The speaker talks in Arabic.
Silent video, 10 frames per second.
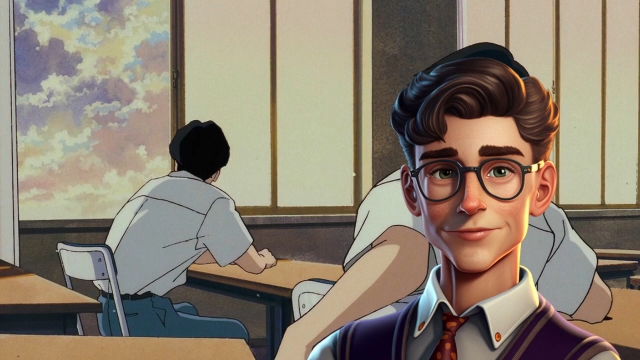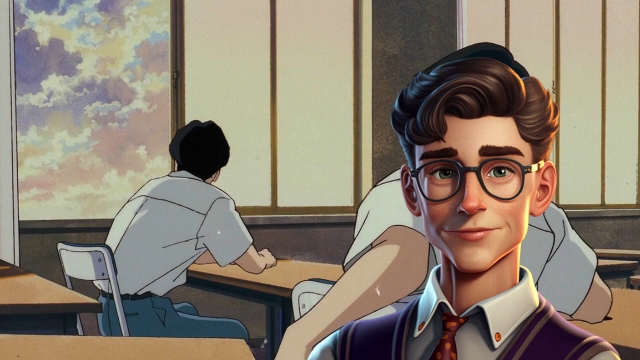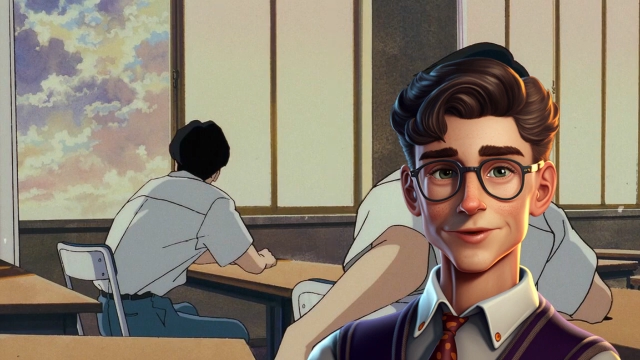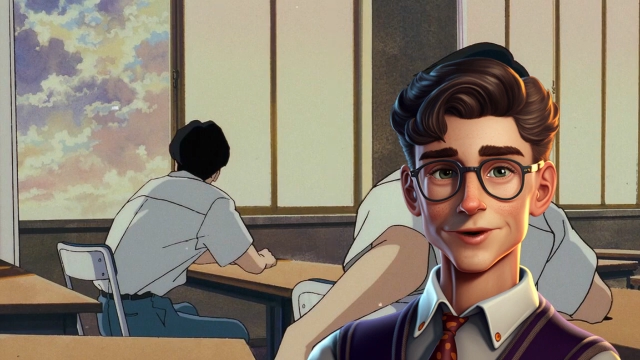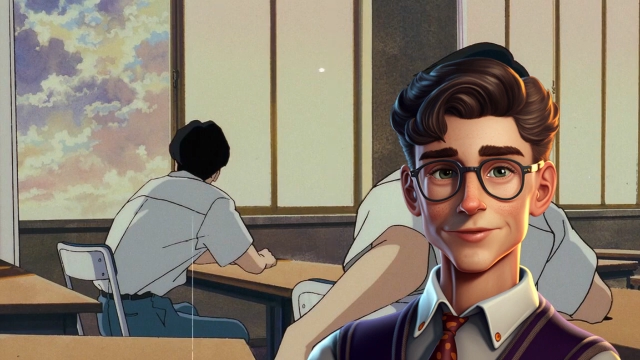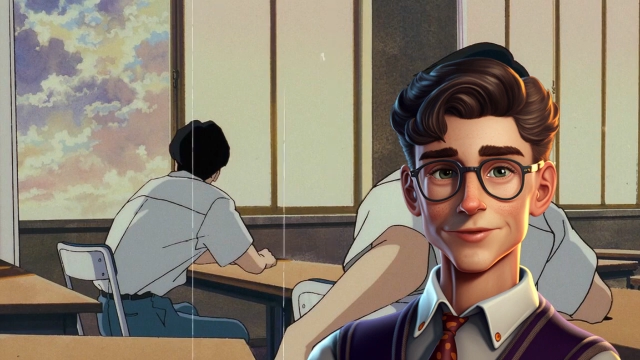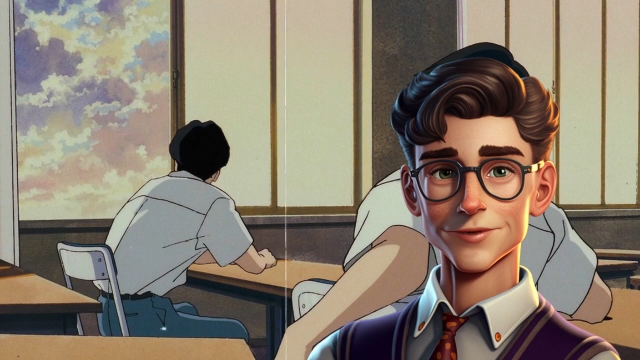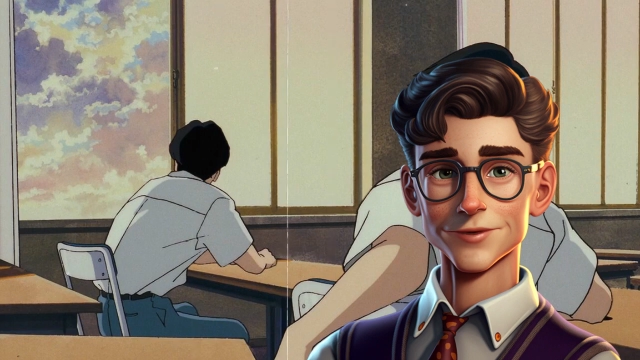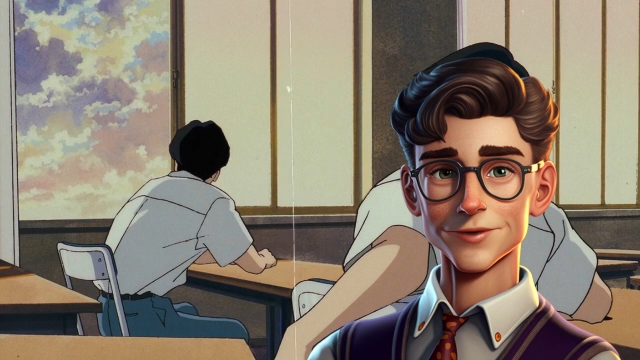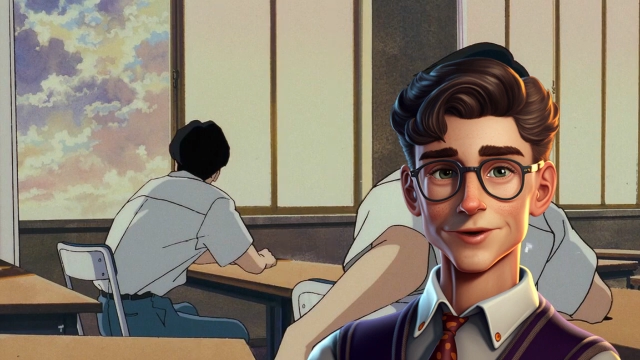
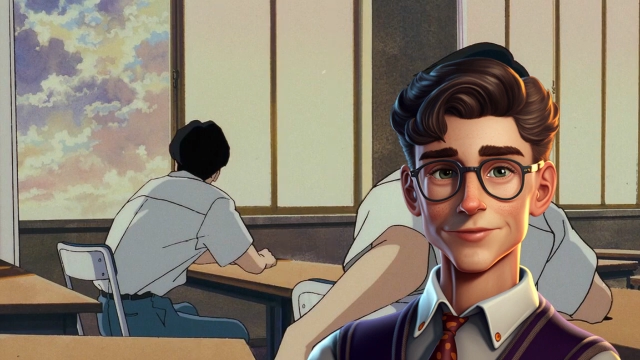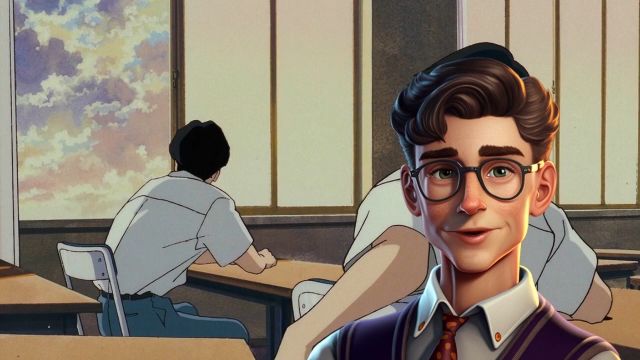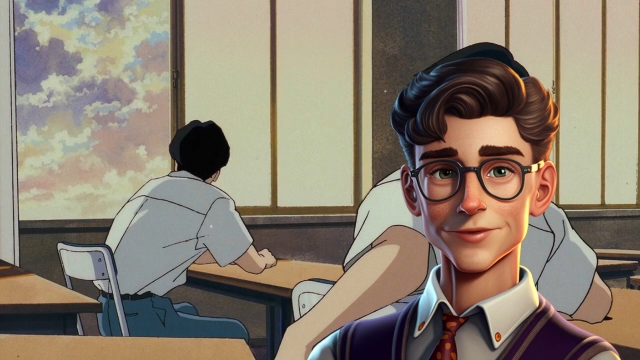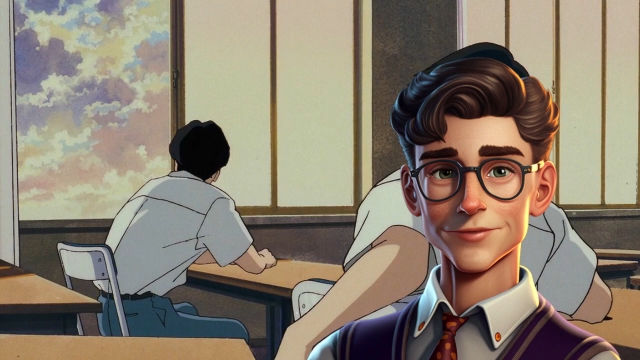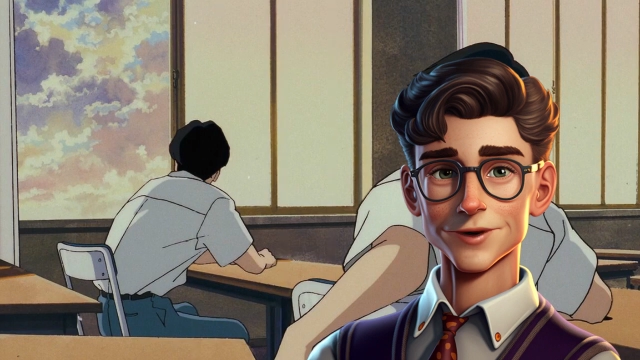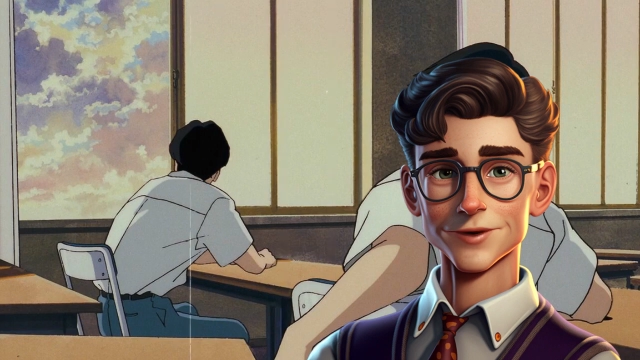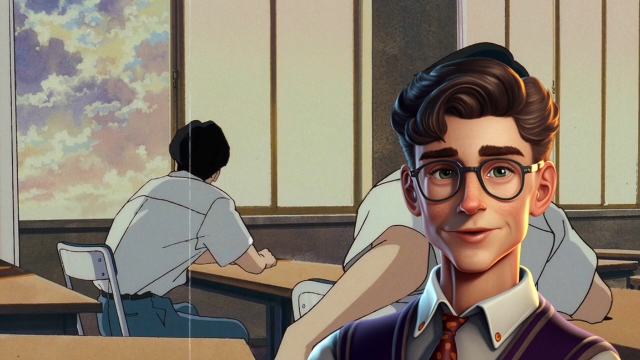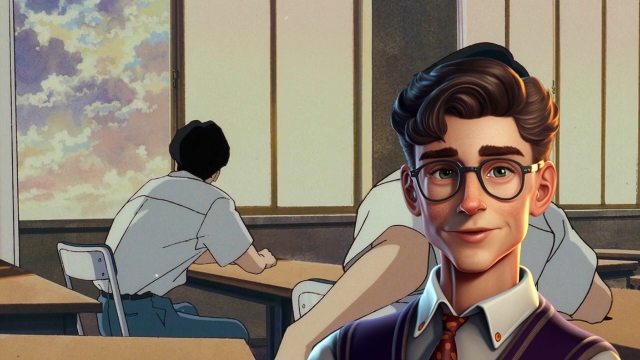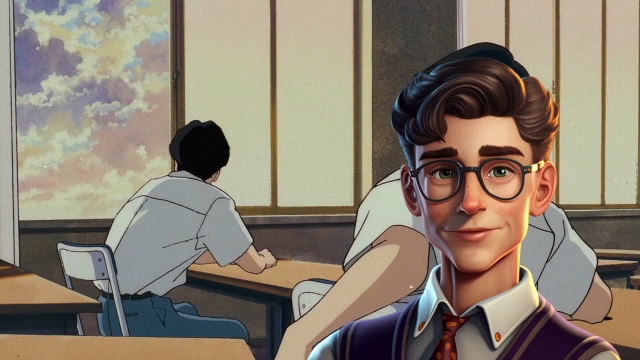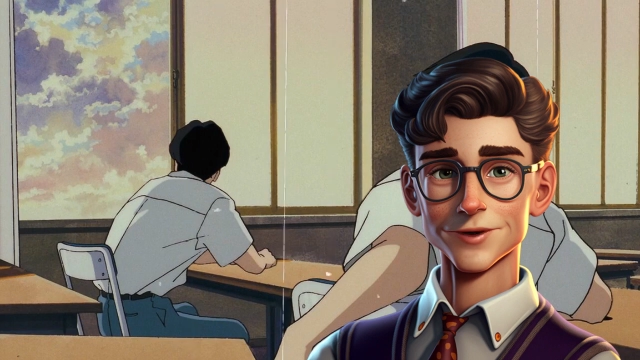واحسن وقيته
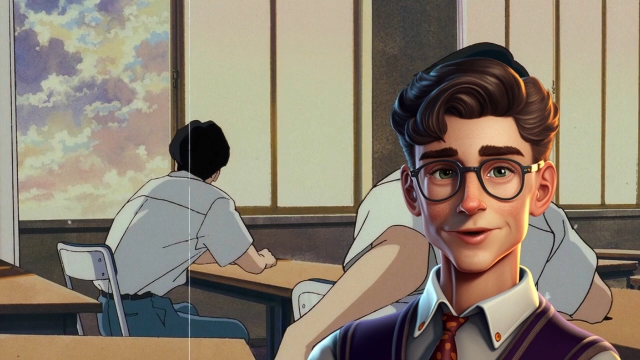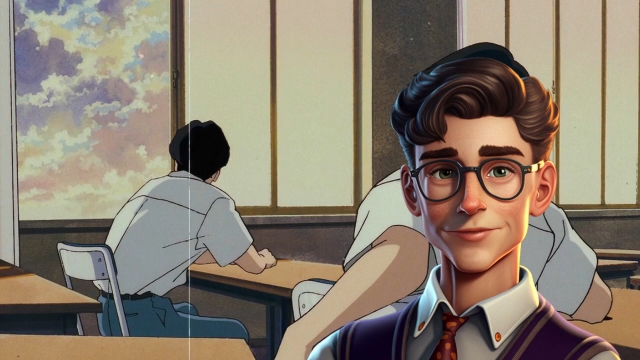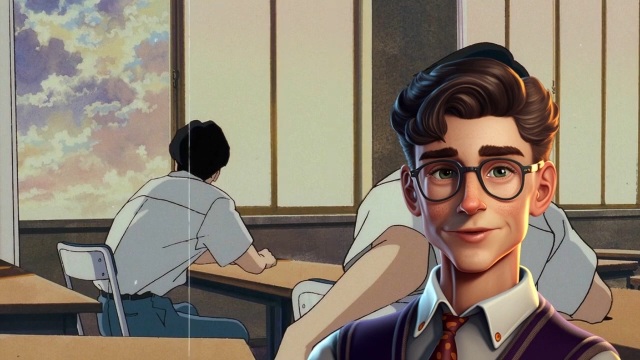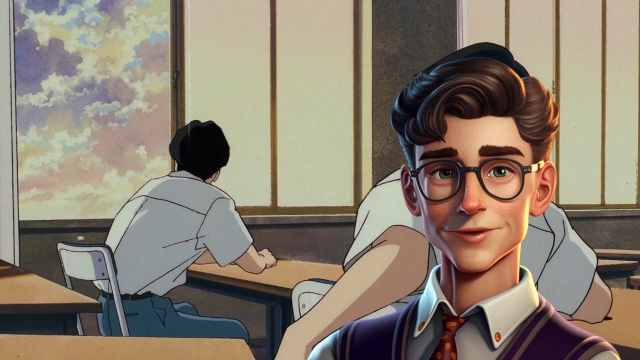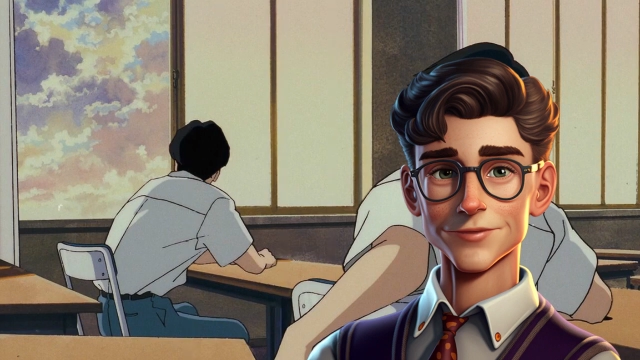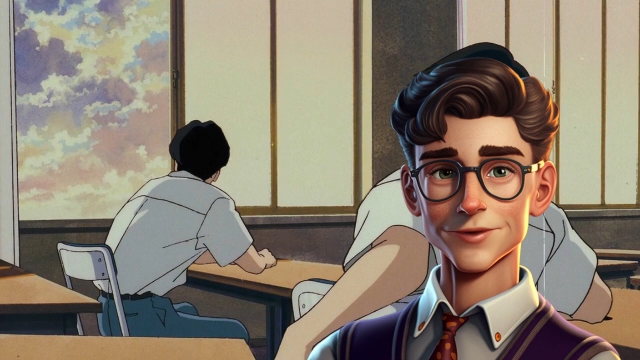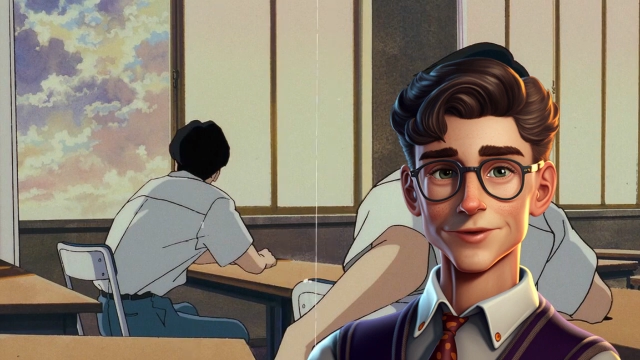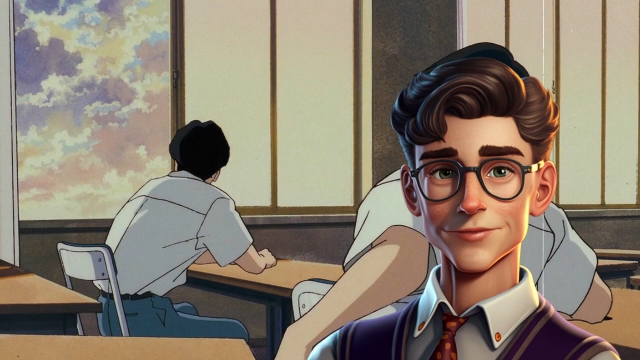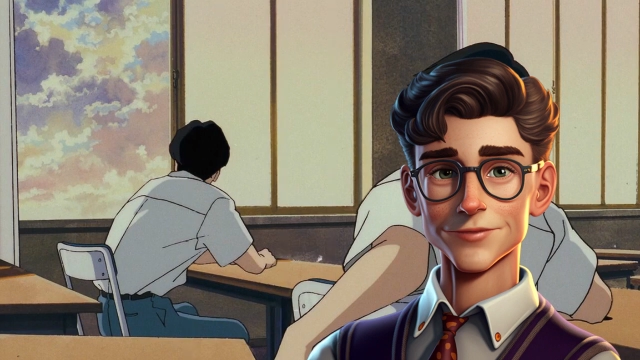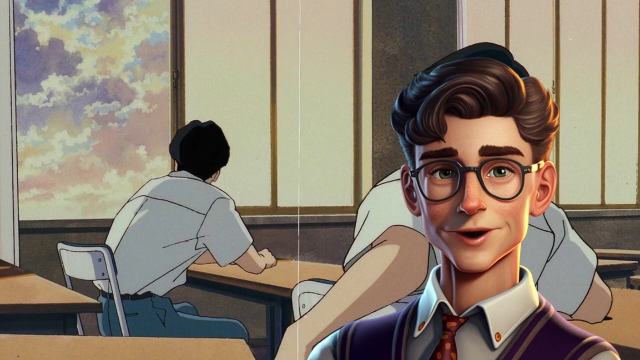يستغلها شي واحد الا
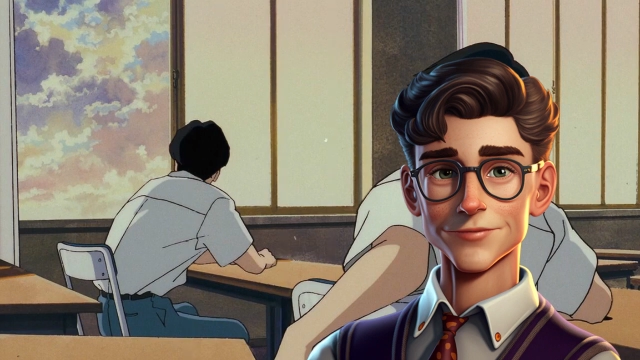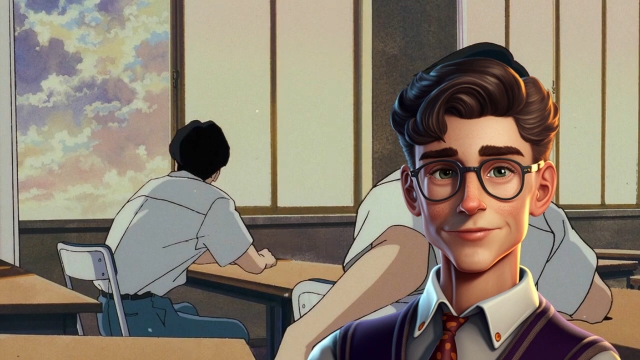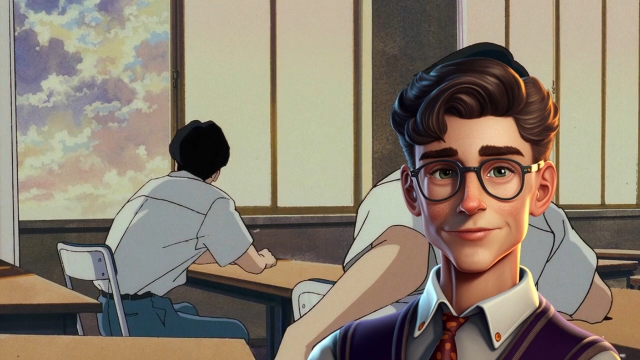باغي يحفظ